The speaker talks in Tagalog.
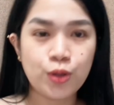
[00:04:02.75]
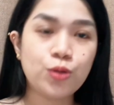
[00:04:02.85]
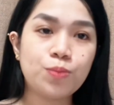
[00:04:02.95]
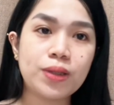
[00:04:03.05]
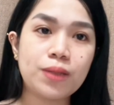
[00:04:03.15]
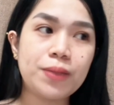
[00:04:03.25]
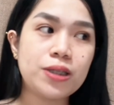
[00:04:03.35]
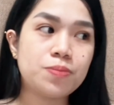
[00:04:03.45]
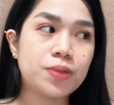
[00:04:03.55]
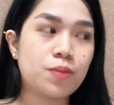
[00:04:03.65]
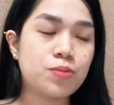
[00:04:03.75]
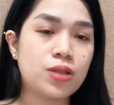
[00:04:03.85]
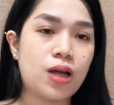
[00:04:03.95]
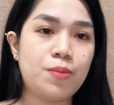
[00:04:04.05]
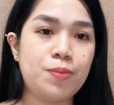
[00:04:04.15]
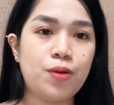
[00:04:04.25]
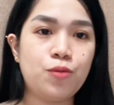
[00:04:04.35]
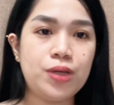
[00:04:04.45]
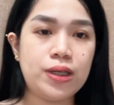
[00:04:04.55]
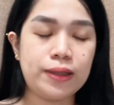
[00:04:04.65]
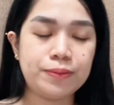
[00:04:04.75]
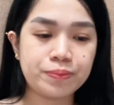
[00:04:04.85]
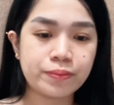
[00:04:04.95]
nung pat, medyo patapos na kami, pauwi na.